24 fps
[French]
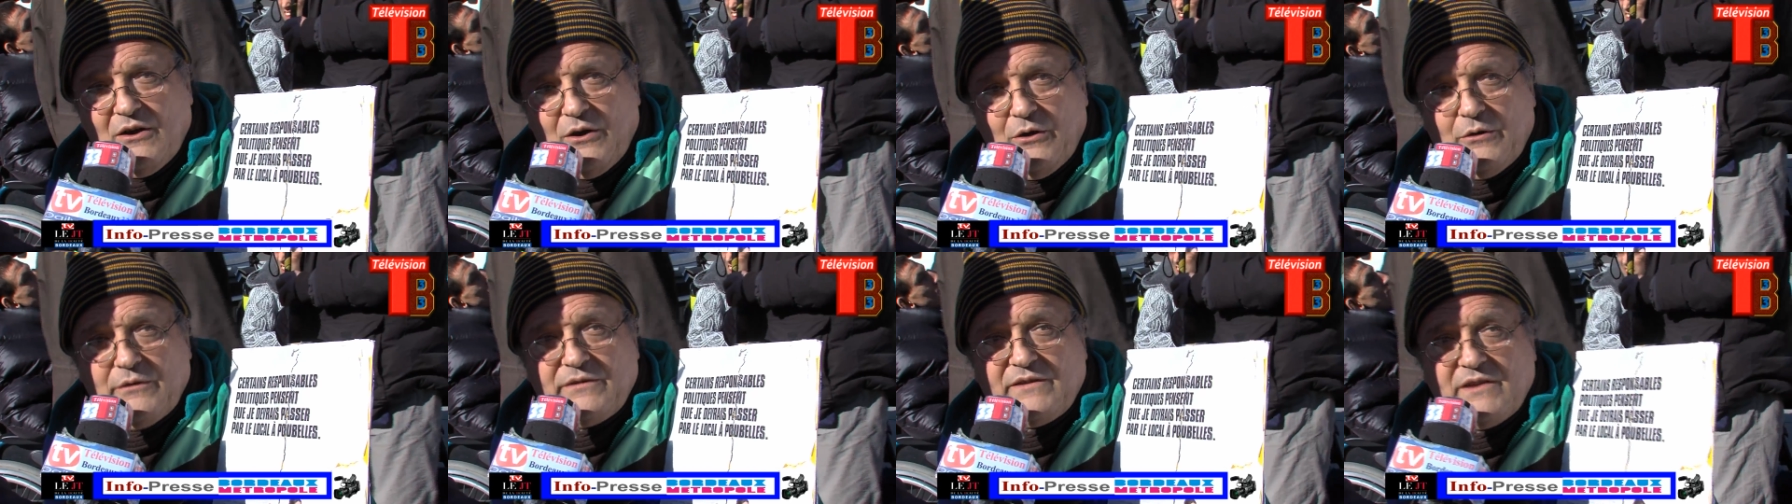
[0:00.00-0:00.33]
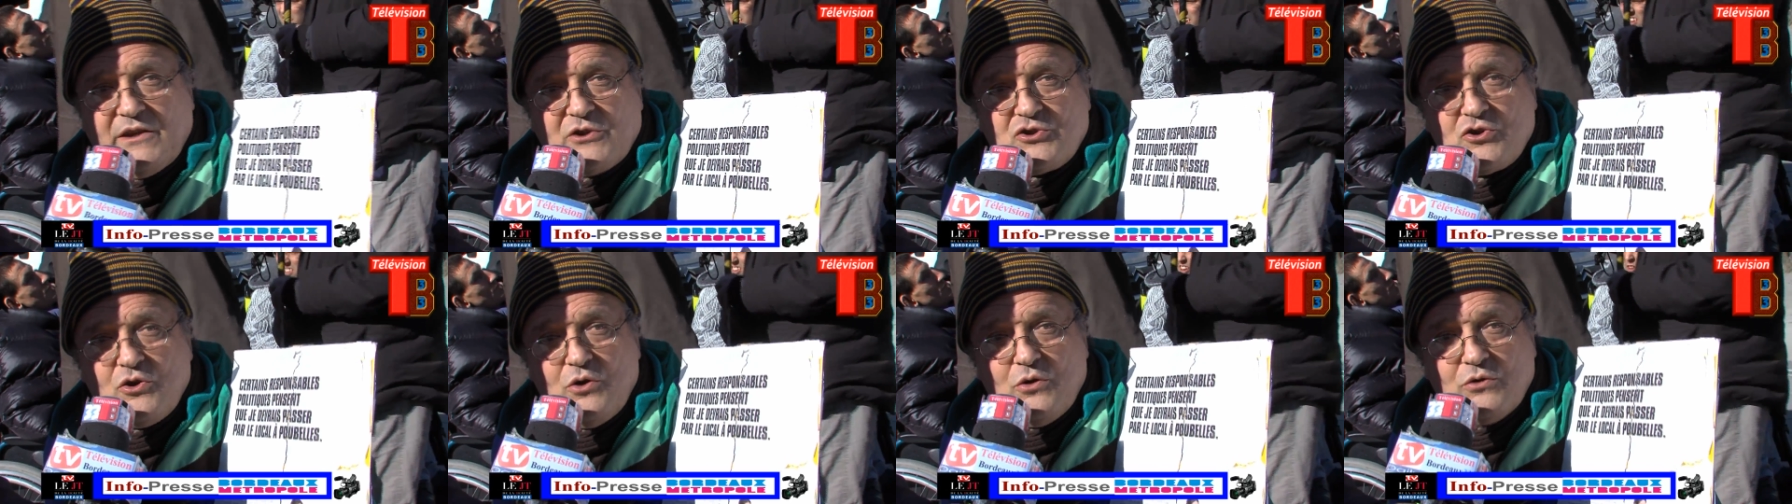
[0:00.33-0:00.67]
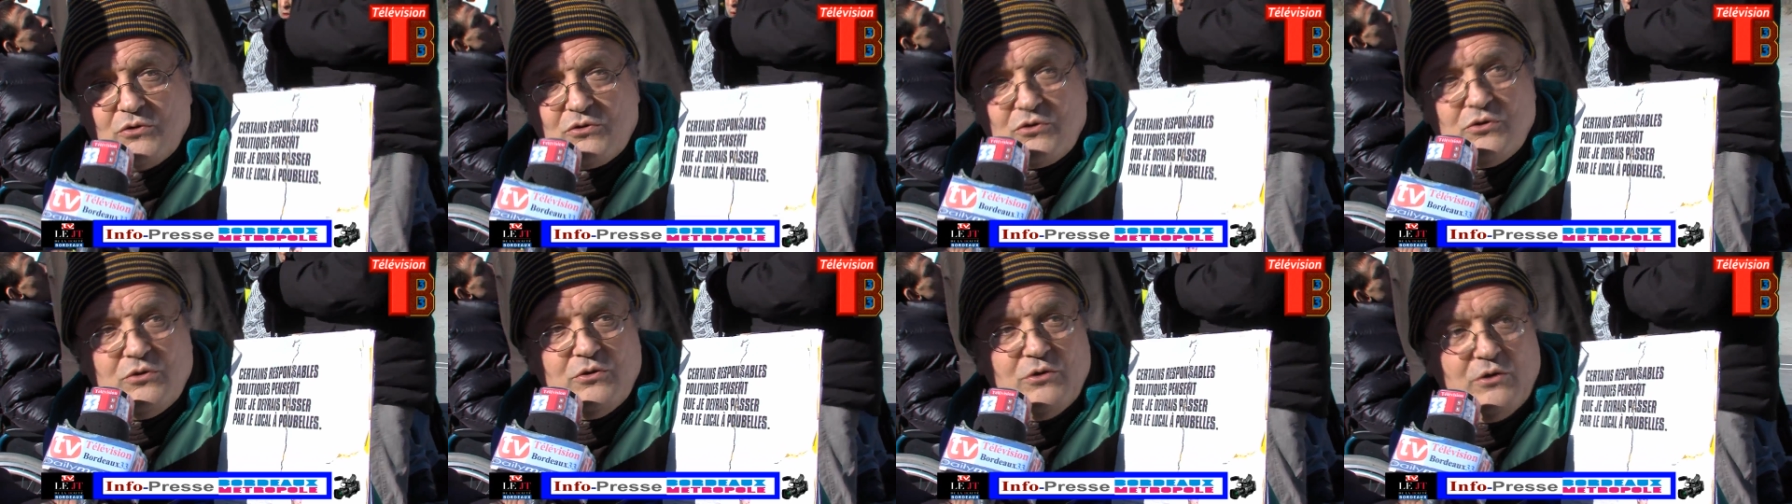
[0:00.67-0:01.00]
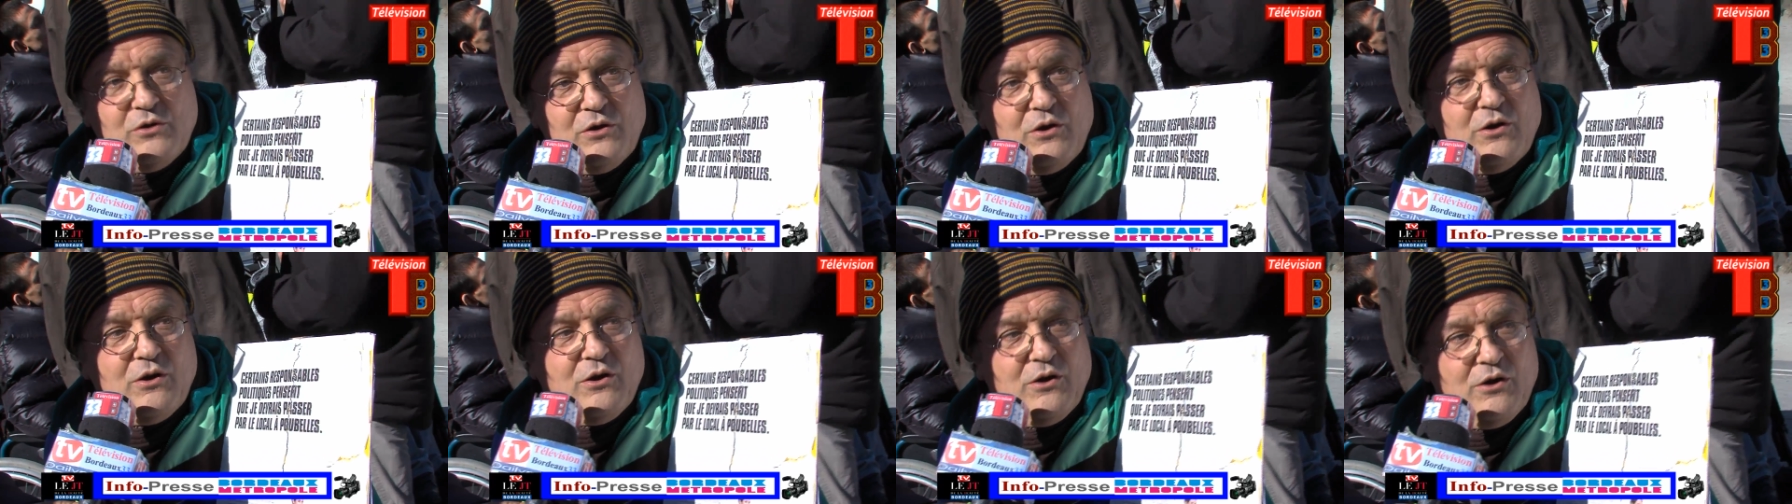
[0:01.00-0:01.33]
en sachant que
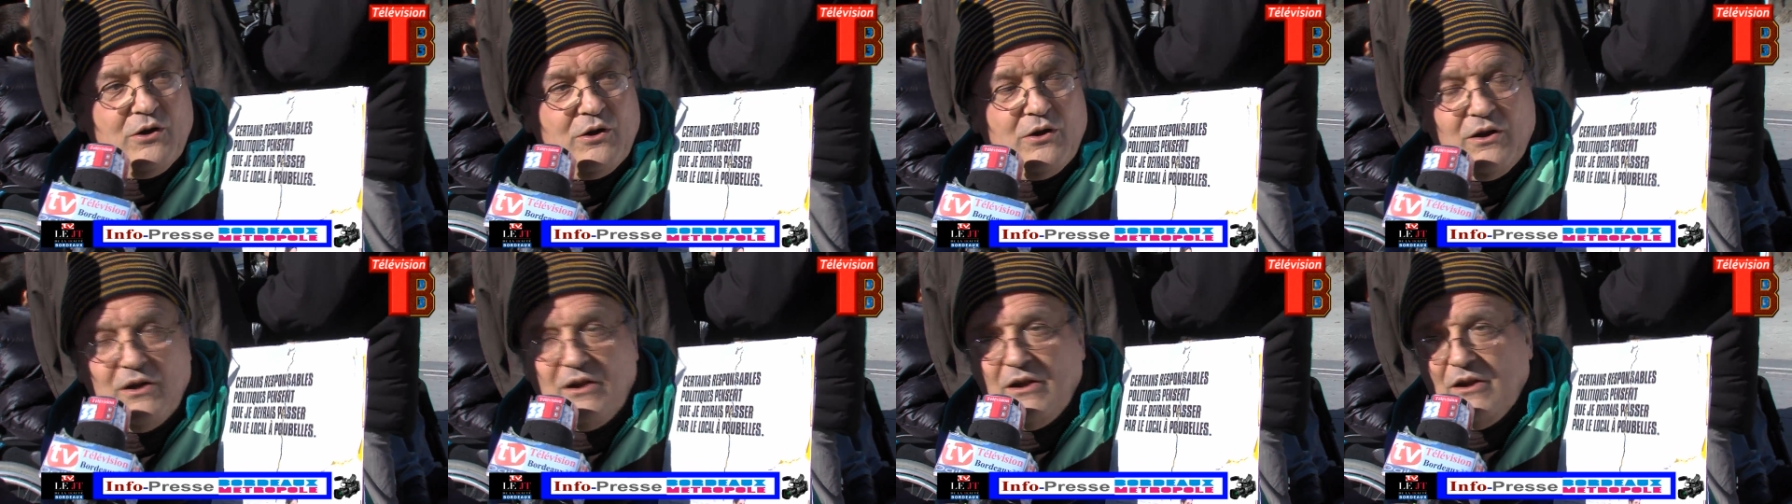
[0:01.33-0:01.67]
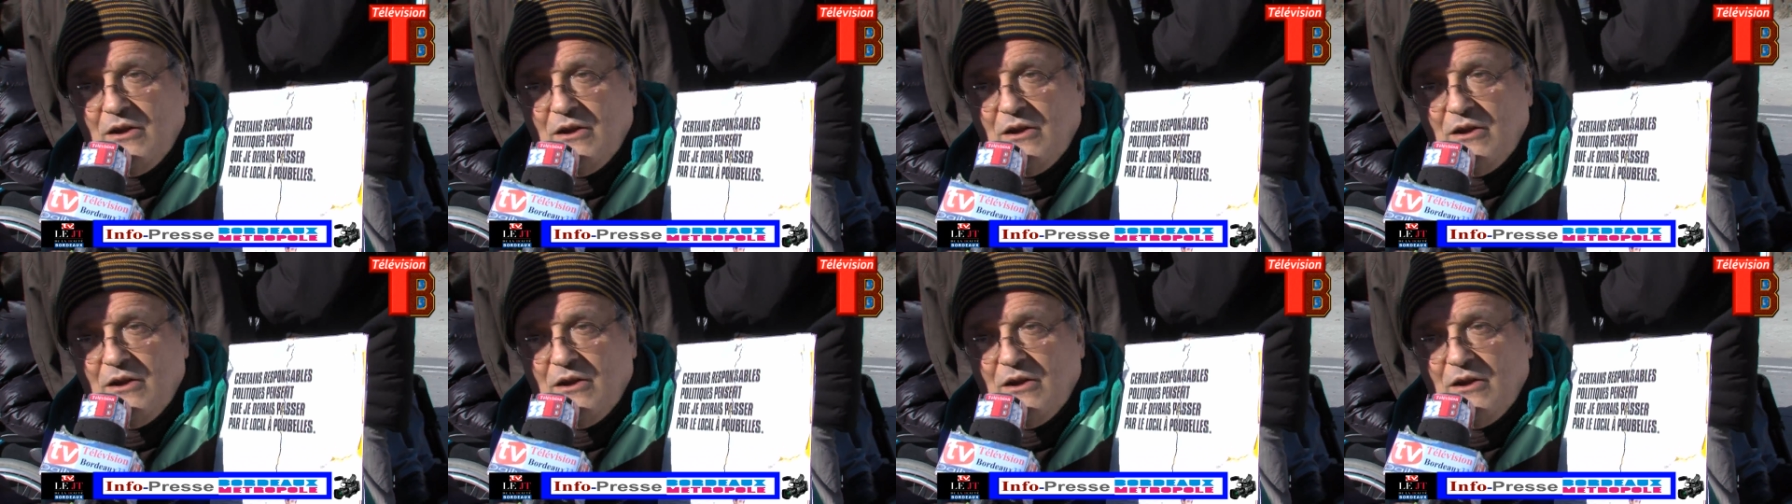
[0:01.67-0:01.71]
euh,